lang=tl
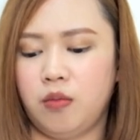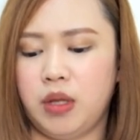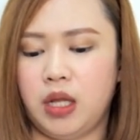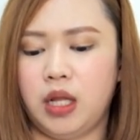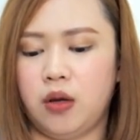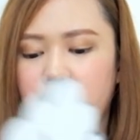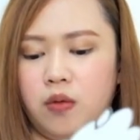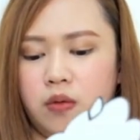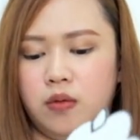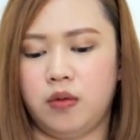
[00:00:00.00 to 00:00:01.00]
Binili
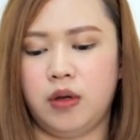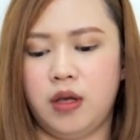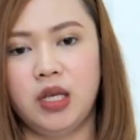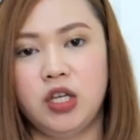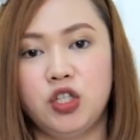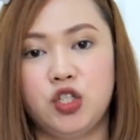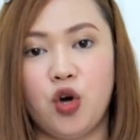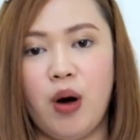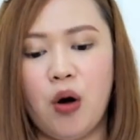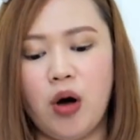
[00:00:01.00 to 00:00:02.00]
ko
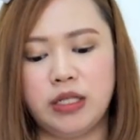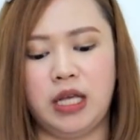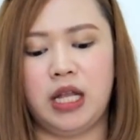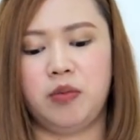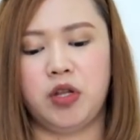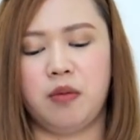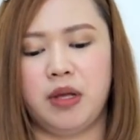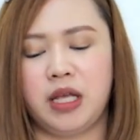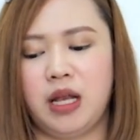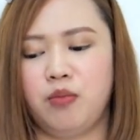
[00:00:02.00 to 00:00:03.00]
jowa ko kasi, alam niya naman
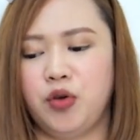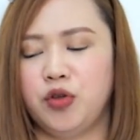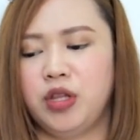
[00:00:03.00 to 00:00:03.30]
carbo yun,